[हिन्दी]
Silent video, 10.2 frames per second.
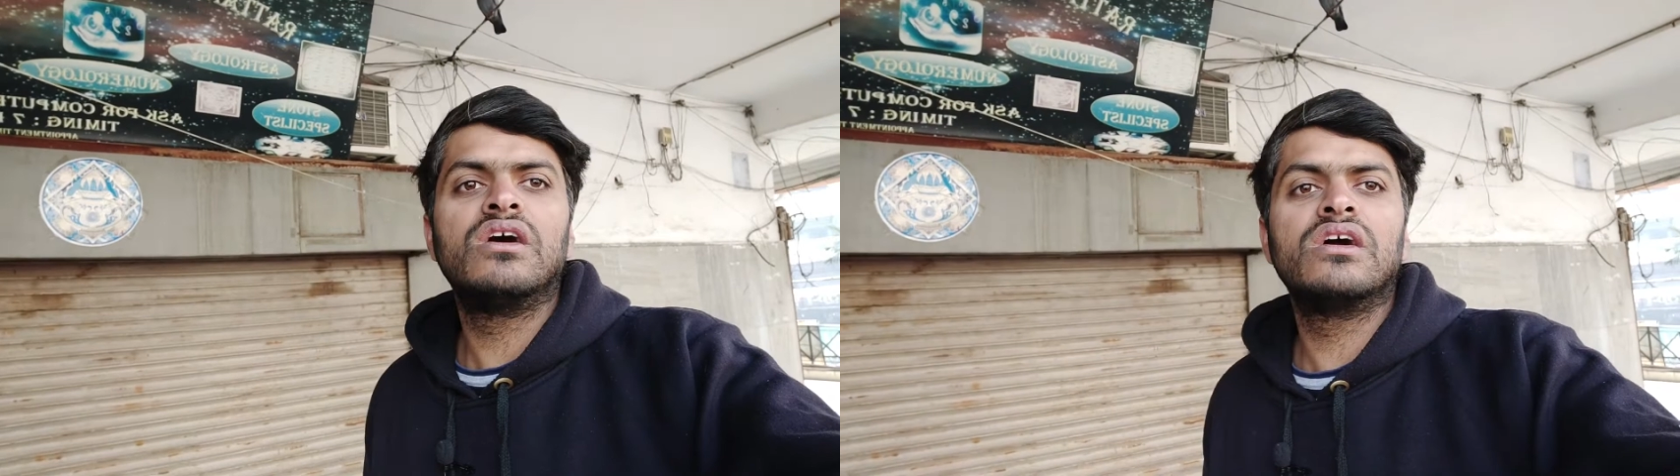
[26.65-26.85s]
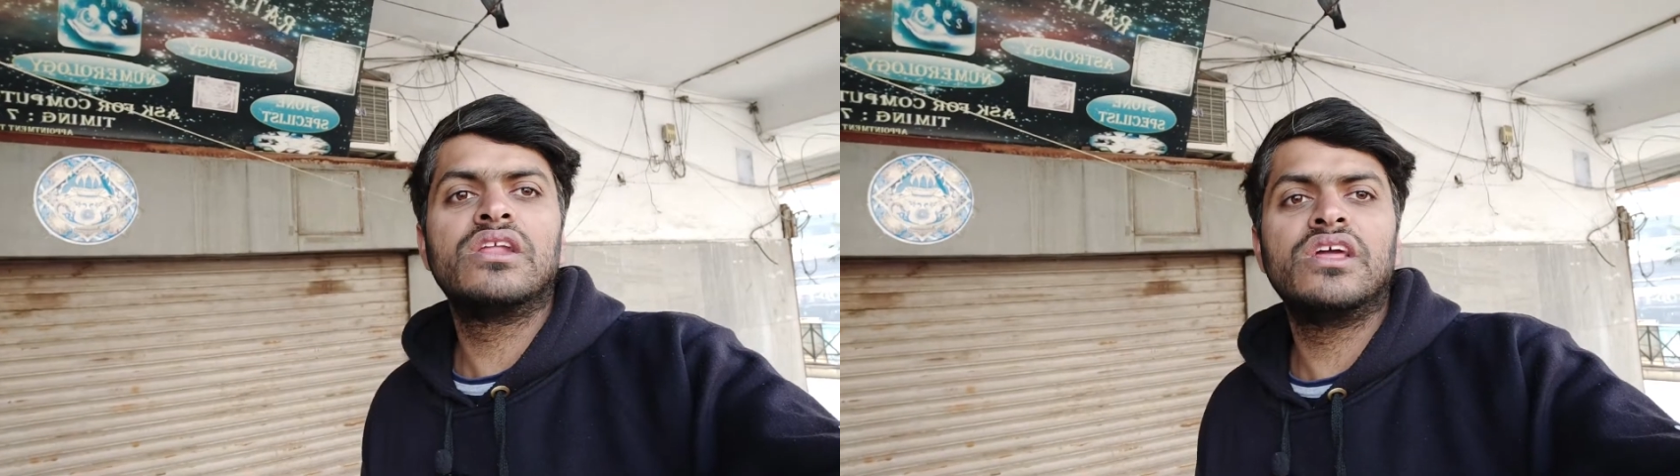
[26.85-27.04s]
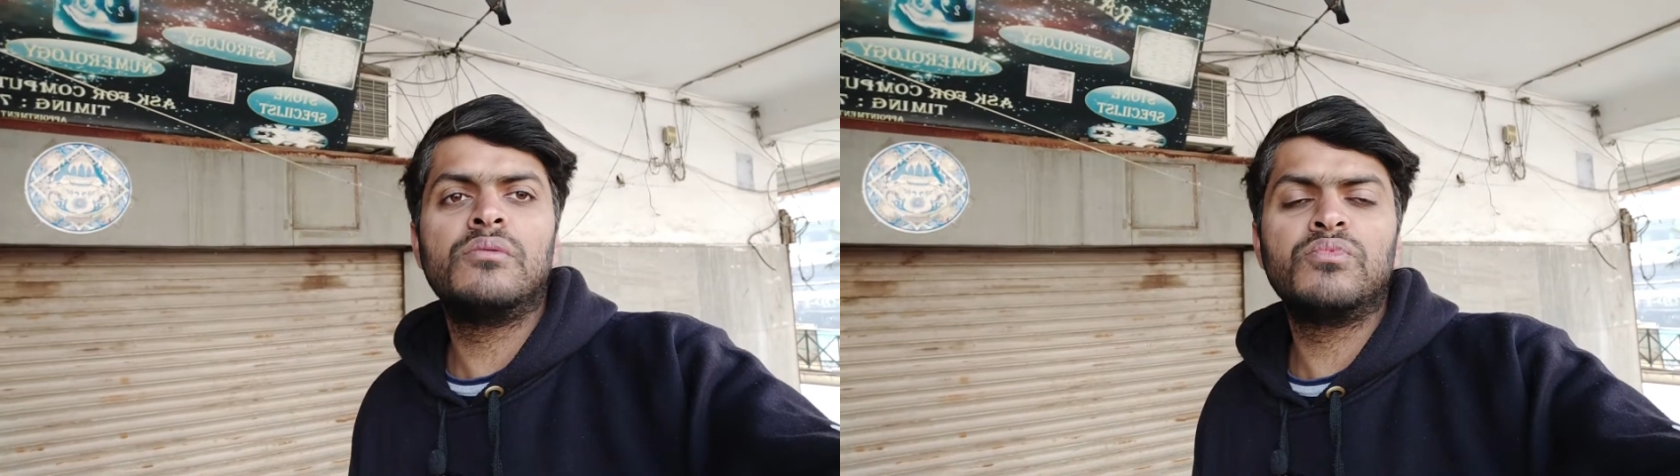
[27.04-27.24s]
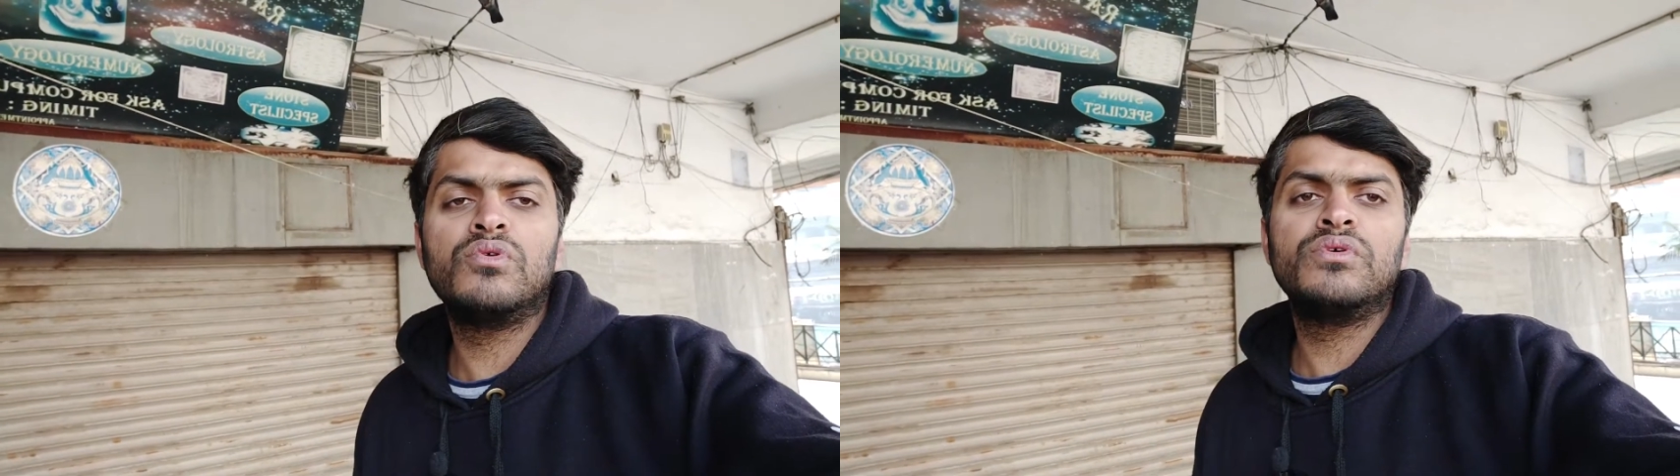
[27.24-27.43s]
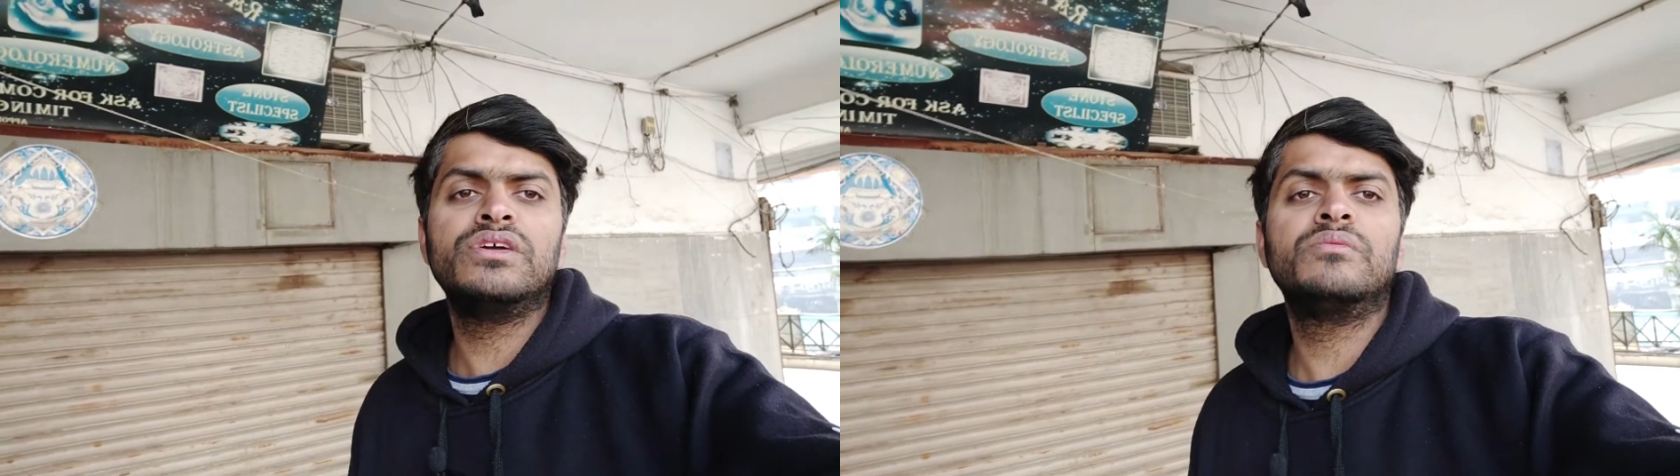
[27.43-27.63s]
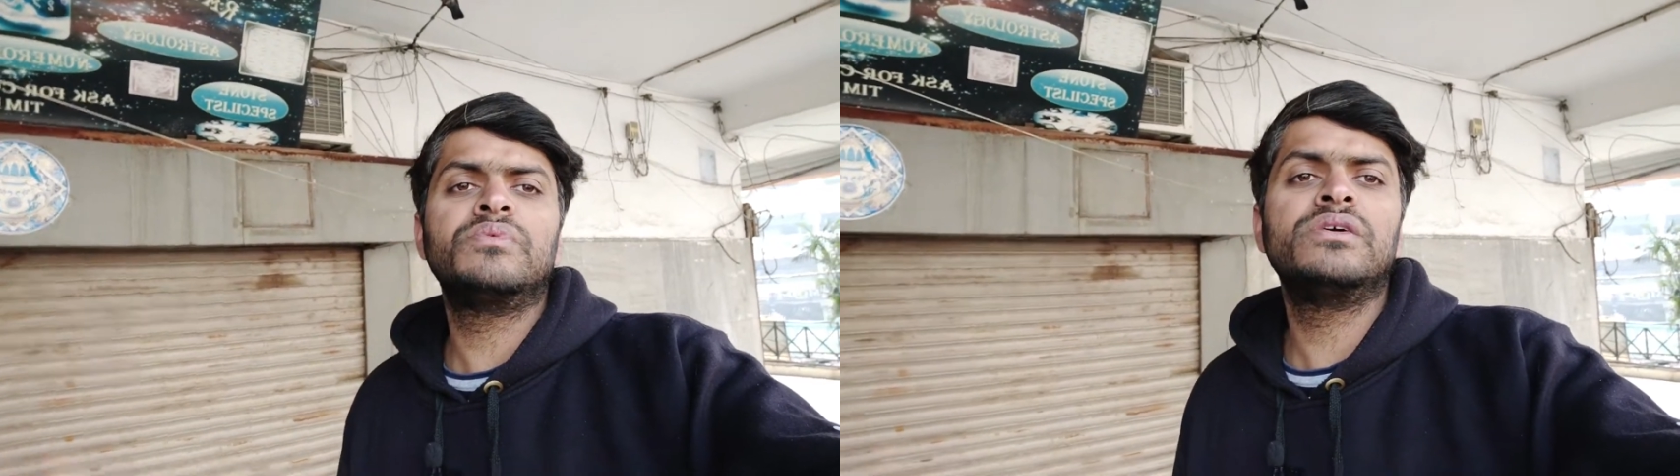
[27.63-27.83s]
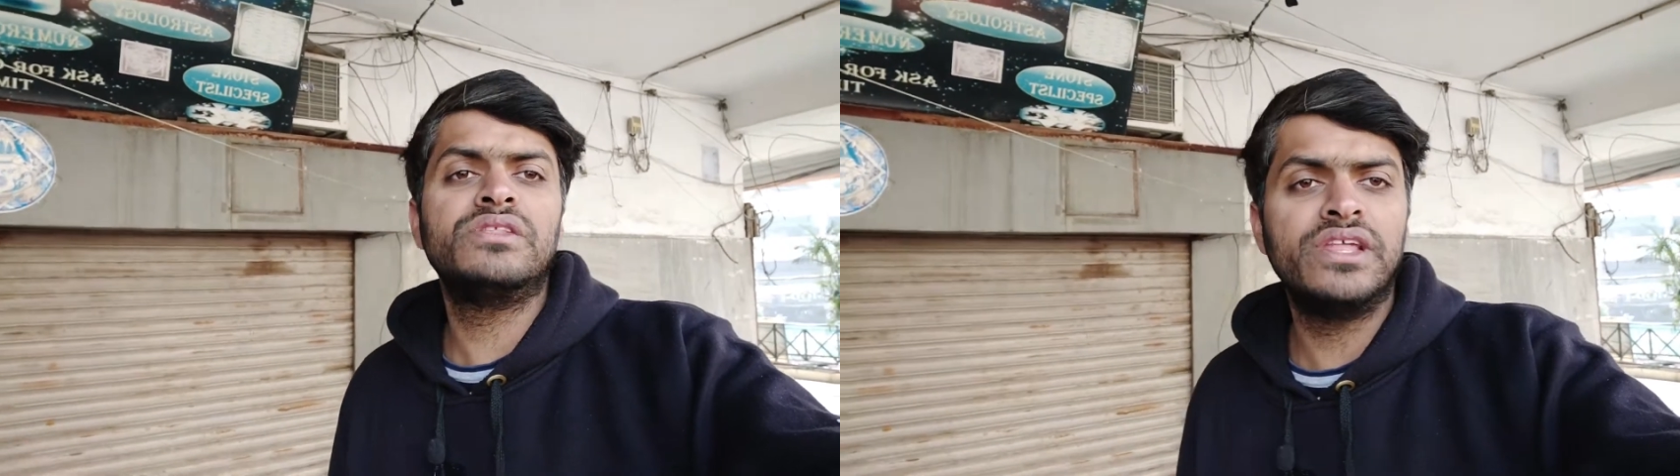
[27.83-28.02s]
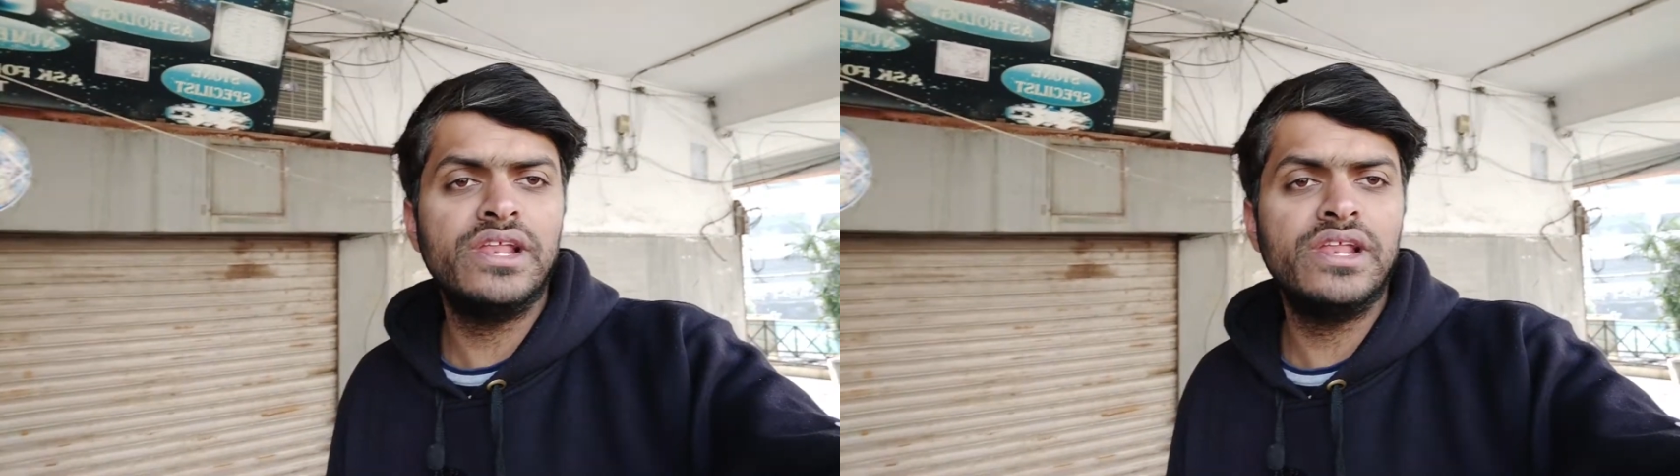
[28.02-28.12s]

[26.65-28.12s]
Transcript: अगर यहाँ आपको कोई अपने